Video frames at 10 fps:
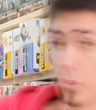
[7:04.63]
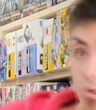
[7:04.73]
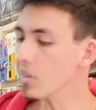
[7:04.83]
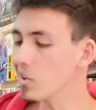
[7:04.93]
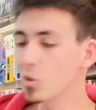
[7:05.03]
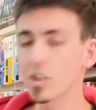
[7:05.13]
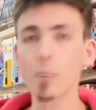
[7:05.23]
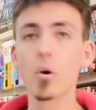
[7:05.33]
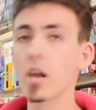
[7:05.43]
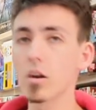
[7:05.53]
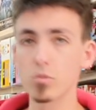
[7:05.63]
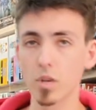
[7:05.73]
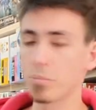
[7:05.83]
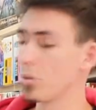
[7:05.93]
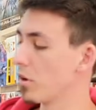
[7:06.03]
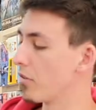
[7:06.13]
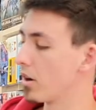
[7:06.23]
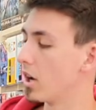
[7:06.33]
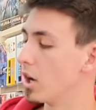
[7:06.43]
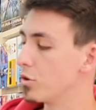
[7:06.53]
pose notamment l'air en tout cas pour lui
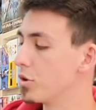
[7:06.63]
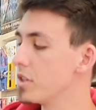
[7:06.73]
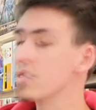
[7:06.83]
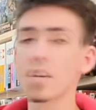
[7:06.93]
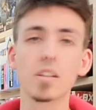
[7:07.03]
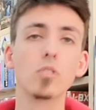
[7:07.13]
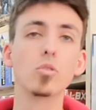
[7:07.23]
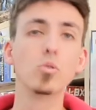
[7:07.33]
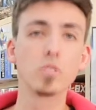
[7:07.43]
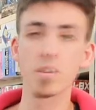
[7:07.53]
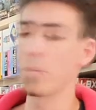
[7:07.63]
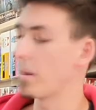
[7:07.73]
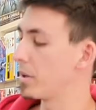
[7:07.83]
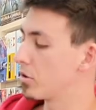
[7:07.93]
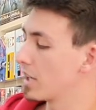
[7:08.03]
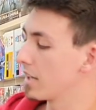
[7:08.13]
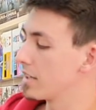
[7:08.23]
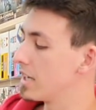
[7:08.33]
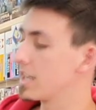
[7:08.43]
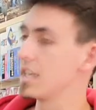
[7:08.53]
avoir lui donner une certaine tenue ce qui va permettre de garder
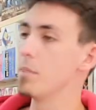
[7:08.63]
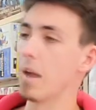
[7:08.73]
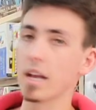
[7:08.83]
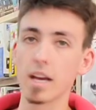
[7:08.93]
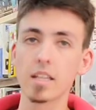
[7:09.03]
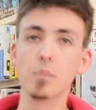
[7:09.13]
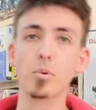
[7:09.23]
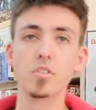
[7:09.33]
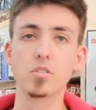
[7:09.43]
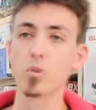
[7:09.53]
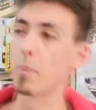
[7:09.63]
de l'équilibre malgré des positions